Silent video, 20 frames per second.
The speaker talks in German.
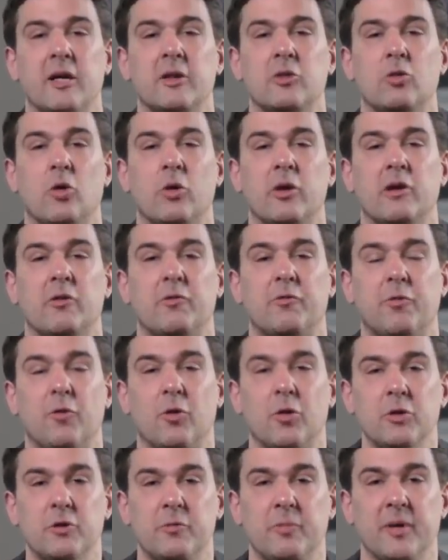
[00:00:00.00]
ein neuer
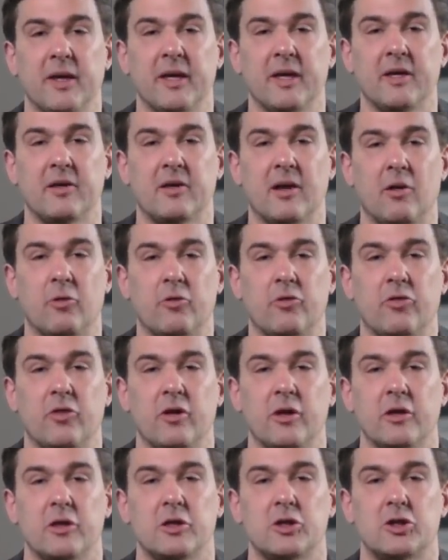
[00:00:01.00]
Frontbericht aus
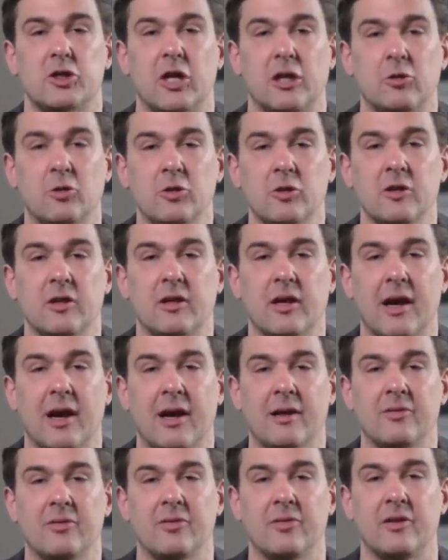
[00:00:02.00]

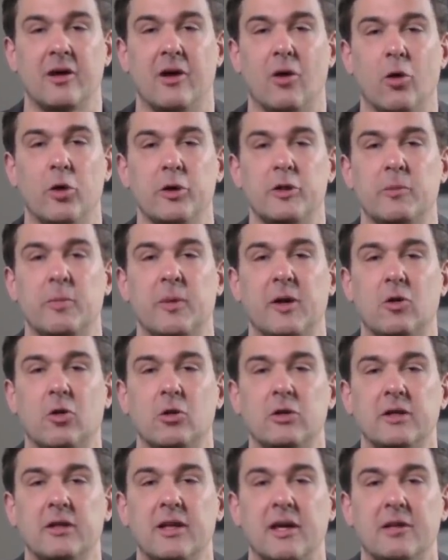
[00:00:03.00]
Charlottengrad, der heute
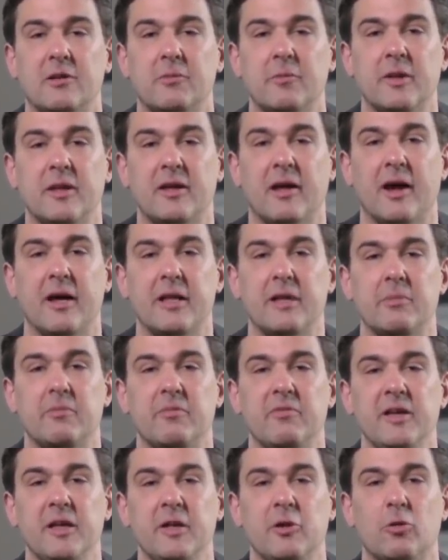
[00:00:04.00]
begonnen hat mit
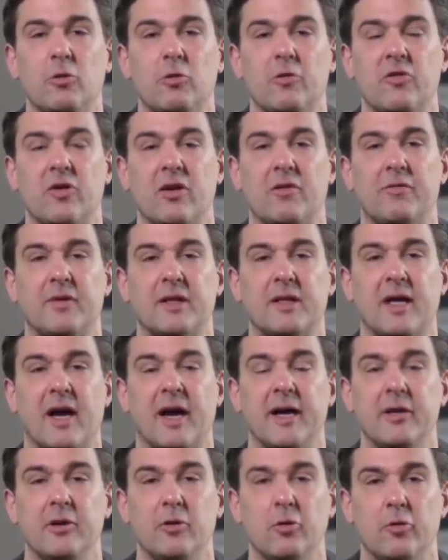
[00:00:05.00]
einem Video unserer
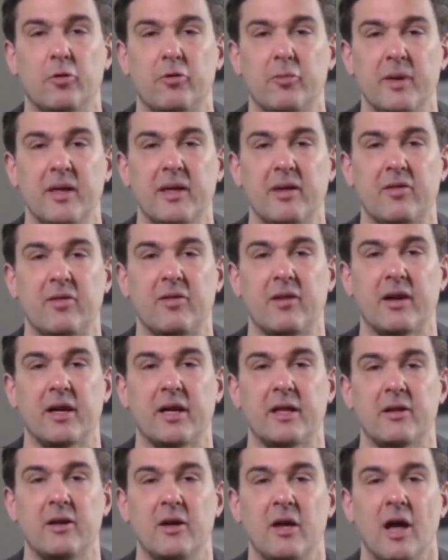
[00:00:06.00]

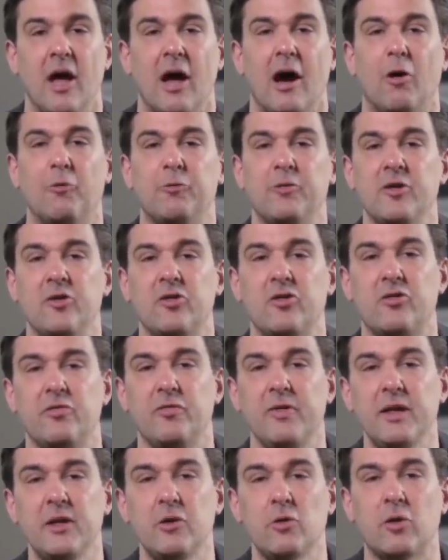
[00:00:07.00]
Verteidigungsministerin. Auf dieses
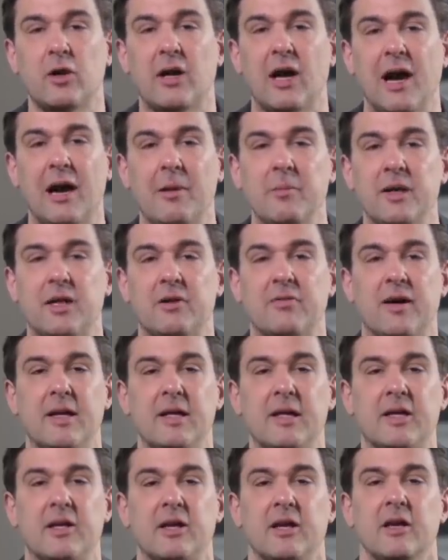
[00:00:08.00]
Video kam ich,
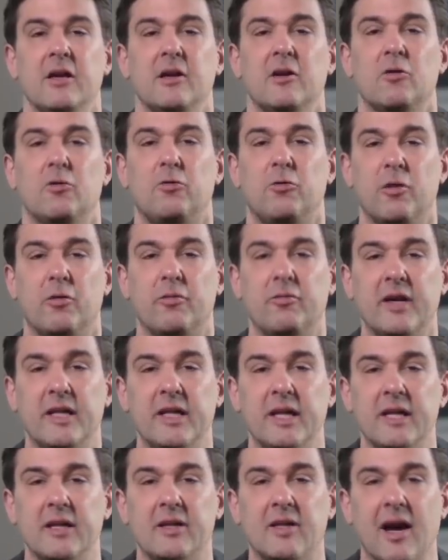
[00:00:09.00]
weil ich vor
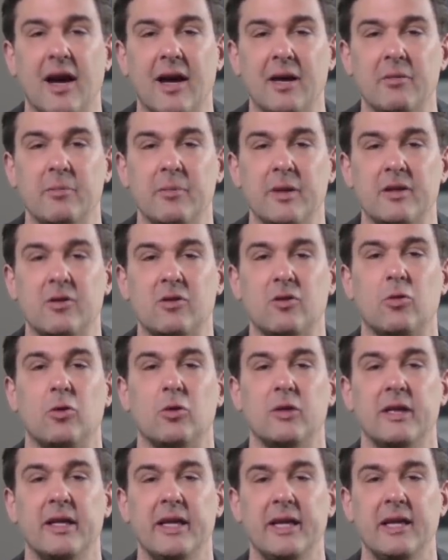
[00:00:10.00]
wenigen Tagen mit
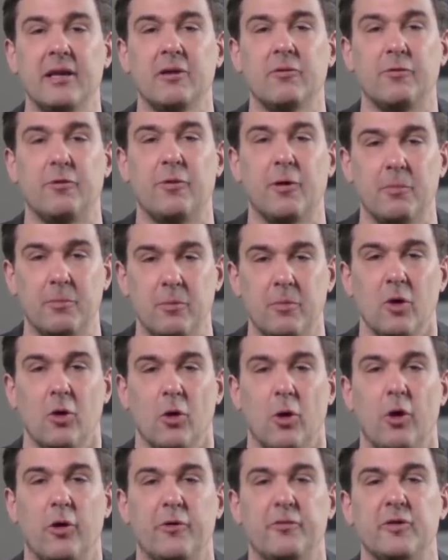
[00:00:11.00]
Kollegen vom
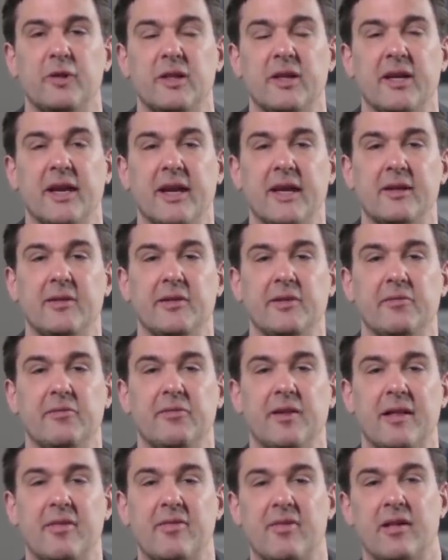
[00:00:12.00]
öffentlich-rechtlichen
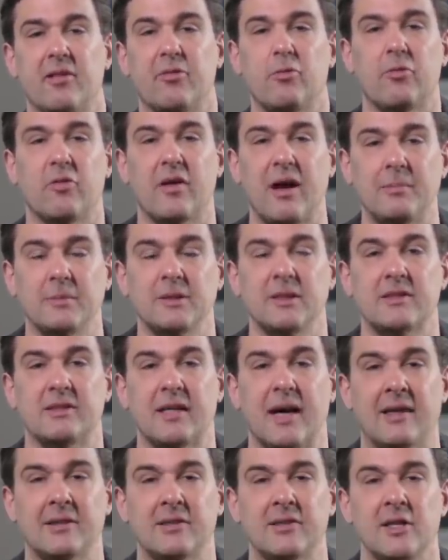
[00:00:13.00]
Fernsehen
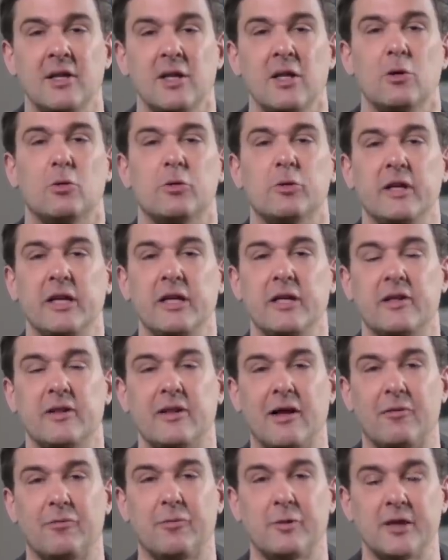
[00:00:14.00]
zusammensaß und ihnen
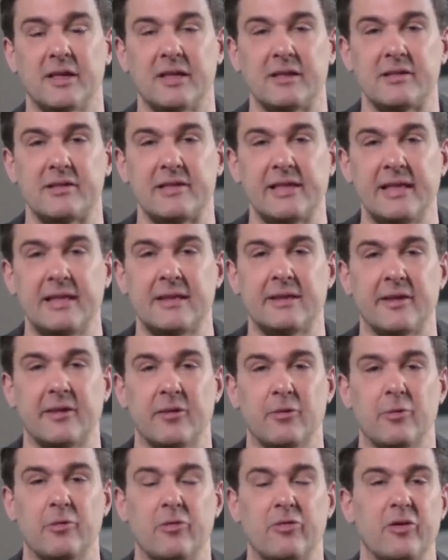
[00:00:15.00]
davon
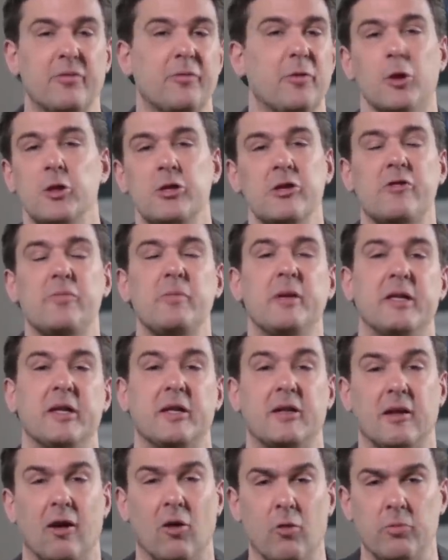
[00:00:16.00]
erzählte und sie wollten es mir
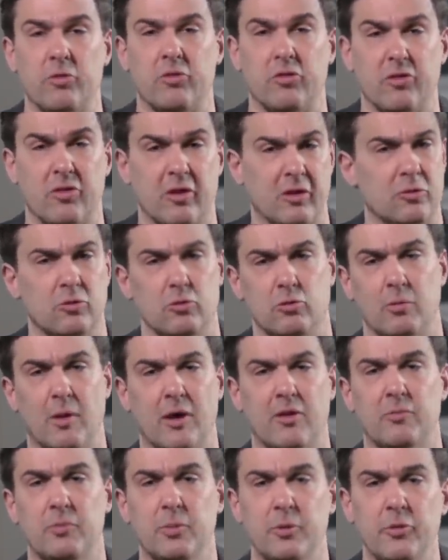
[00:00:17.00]
nicht glauben. Sie sagten, du
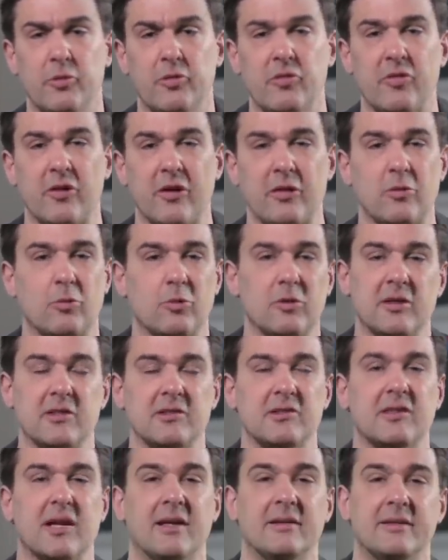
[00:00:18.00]
machst Blödsinn und
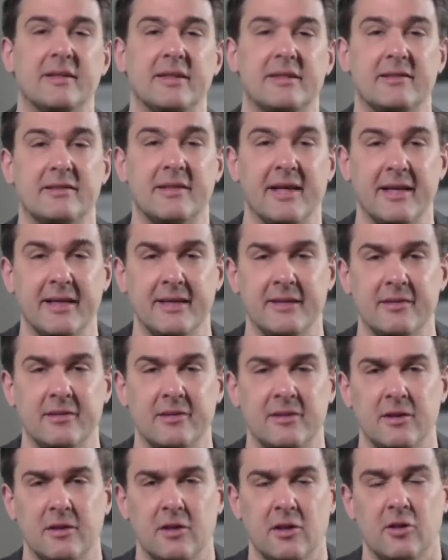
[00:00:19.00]
das kann nicht
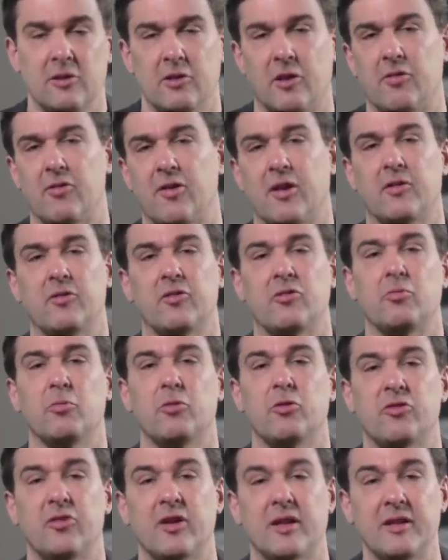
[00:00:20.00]
sein. Dann sagten sie, es
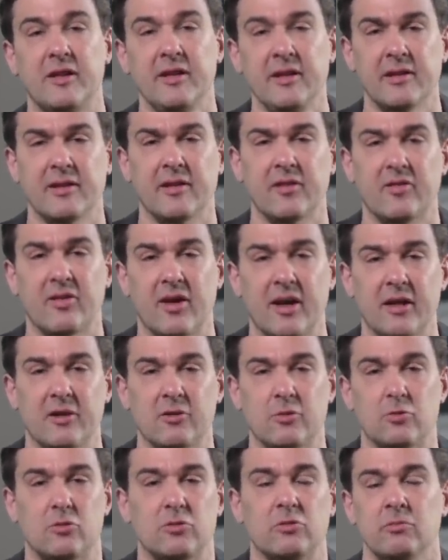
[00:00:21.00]
muss Satire
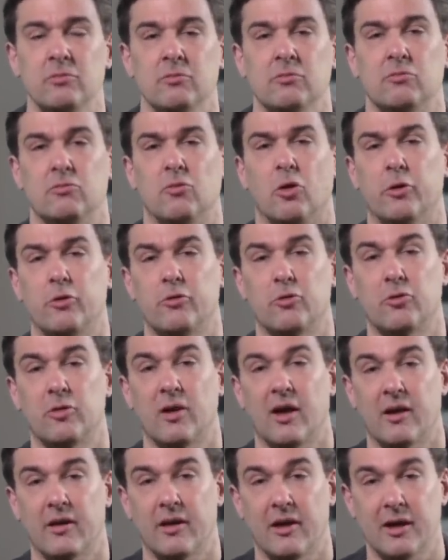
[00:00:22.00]
sein und
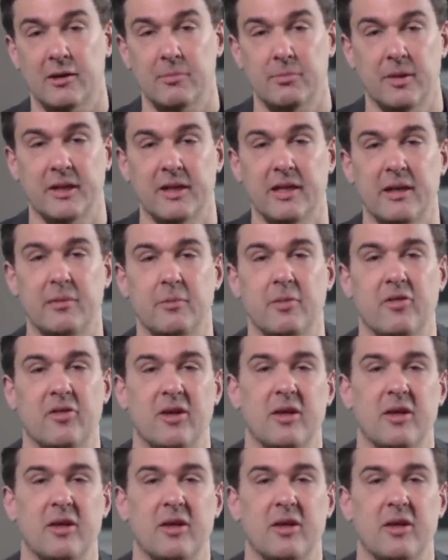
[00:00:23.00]
Heutzutage hat man ja immer